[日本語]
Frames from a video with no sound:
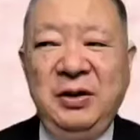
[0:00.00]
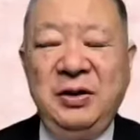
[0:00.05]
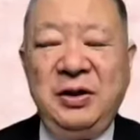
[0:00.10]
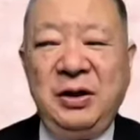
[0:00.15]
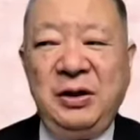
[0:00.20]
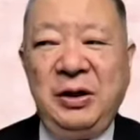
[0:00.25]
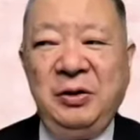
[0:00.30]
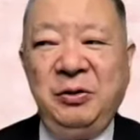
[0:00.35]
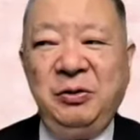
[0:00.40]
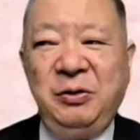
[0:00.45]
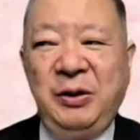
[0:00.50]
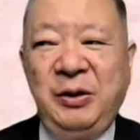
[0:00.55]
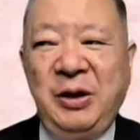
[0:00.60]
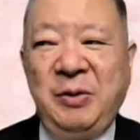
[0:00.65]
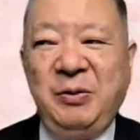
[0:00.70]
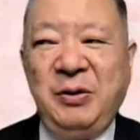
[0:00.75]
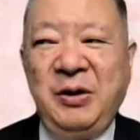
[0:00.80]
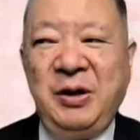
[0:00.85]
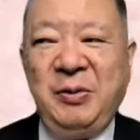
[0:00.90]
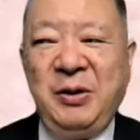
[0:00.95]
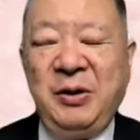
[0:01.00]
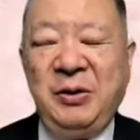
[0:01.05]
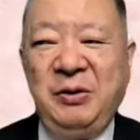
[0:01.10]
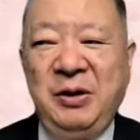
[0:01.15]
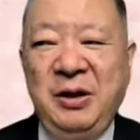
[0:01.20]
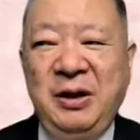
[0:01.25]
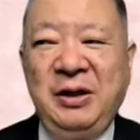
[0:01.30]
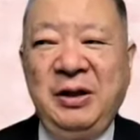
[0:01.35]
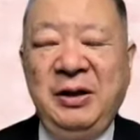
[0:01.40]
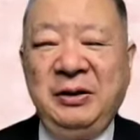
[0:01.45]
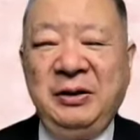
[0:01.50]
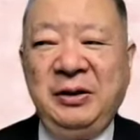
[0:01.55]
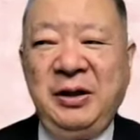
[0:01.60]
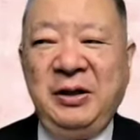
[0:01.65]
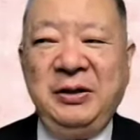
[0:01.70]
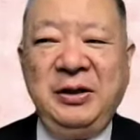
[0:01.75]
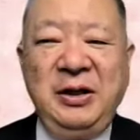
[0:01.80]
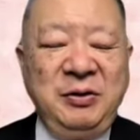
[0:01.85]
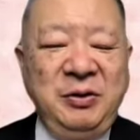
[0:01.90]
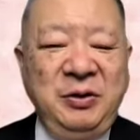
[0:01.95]
坂上田村丸は
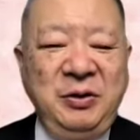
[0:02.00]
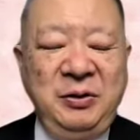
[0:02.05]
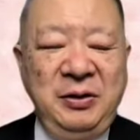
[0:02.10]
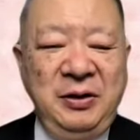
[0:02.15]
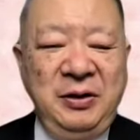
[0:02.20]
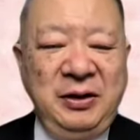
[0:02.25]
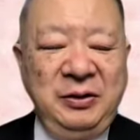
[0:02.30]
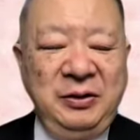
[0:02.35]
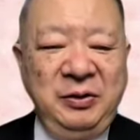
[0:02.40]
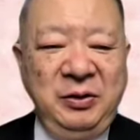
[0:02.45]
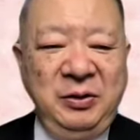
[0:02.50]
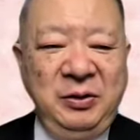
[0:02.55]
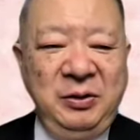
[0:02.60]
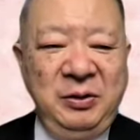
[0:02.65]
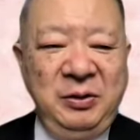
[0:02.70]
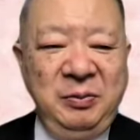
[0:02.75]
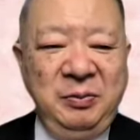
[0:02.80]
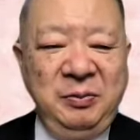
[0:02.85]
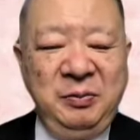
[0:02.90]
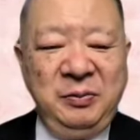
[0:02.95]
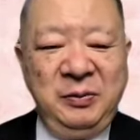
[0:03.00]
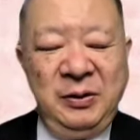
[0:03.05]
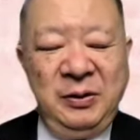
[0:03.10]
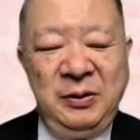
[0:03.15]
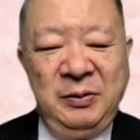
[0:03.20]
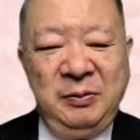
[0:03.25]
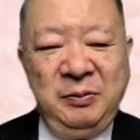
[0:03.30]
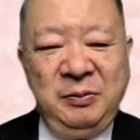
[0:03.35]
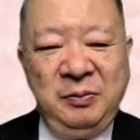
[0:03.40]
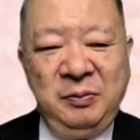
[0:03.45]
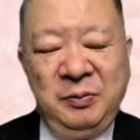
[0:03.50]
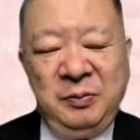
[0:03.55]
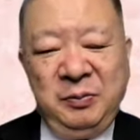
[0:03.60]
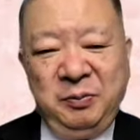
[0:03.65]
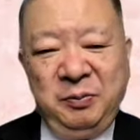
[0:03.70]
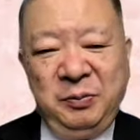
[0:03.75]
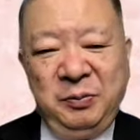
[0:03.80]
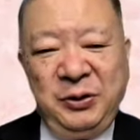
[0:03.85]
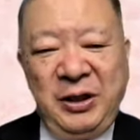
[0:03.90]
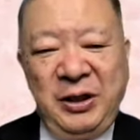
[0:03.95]
単なるあの
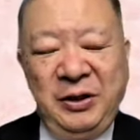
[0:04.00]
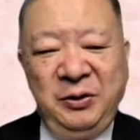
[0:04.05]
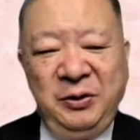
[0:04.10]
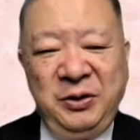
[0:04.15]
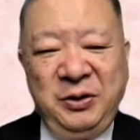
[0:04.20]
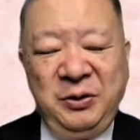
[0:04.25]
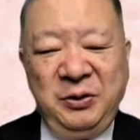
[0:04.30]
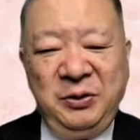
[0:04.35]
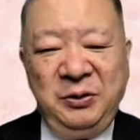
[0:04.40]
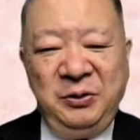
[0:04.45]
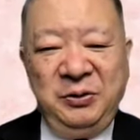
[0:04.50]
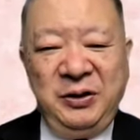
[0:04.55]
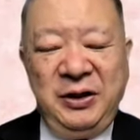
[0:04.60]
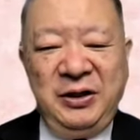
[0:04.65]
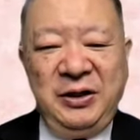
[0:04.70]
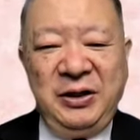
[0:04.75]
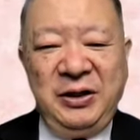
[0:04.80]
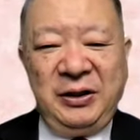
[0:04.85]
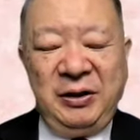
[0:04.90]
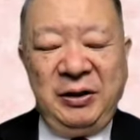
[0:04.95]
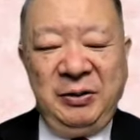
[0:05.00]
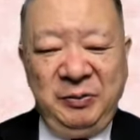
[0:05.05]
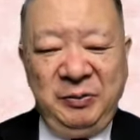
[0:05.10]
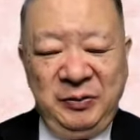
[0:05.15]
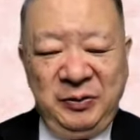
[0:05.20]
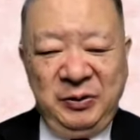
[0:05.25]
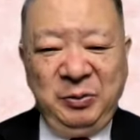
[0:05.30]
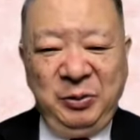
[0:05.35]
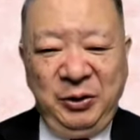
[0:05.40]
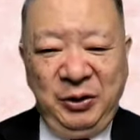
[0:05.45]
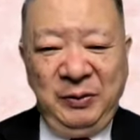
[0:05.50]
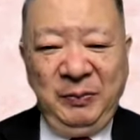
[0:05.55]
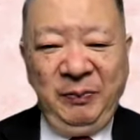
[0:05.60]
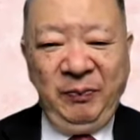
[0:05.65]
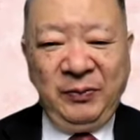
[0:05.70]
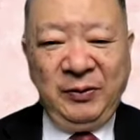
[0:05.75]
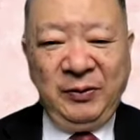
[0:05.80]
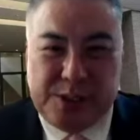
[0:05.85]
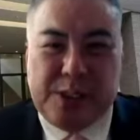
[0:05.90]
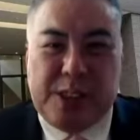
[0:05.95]
武家の将軍でしたけど、もうそう
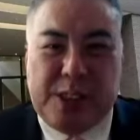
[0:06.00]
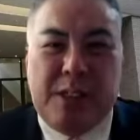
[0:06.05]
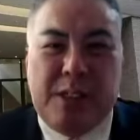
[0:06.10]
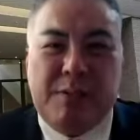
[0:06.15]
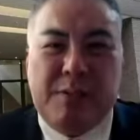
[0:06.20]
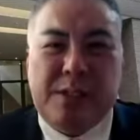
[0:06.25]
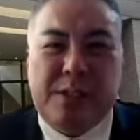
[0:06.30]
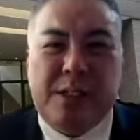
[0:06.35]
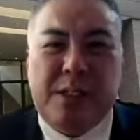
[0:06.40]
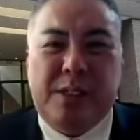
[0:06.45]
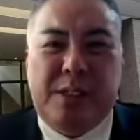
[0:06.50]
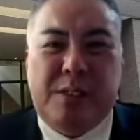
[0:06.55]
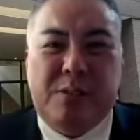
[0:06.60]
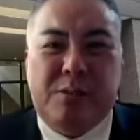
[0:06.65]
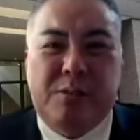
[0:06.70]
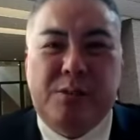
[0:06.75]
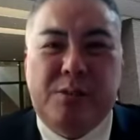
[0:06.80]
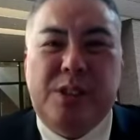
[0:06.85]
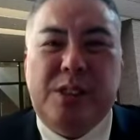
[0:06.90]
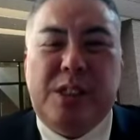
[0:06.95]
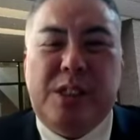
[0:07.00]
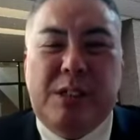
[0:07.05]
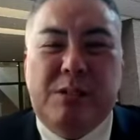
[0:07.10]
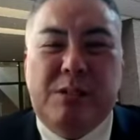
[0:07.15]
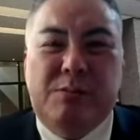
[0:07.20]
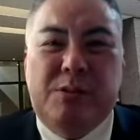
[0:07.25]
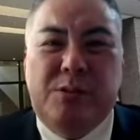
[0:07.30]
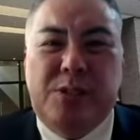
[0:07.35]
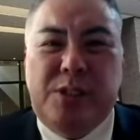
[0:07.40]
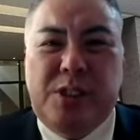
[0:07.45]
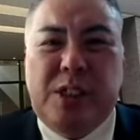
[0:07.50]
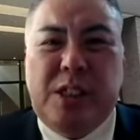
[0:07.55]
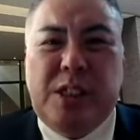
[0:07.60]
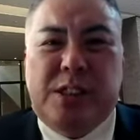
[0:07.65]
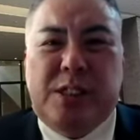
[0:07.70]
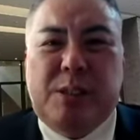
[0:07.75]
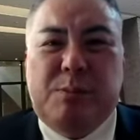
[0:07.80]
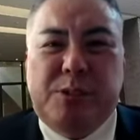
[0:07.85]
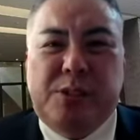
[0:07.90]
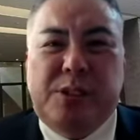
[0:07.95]
であれは単なる軍事あの軍事権
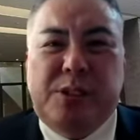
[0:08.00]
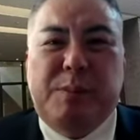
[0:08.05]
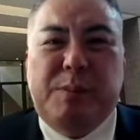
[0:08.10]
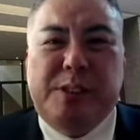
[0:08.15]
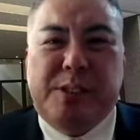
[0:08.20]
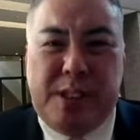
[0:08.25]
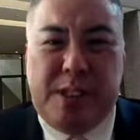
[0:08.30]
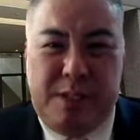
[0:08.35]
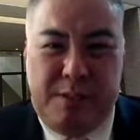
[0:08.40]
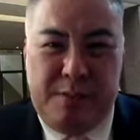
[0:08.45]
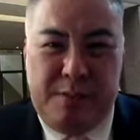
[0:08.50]
しか持ってません。んです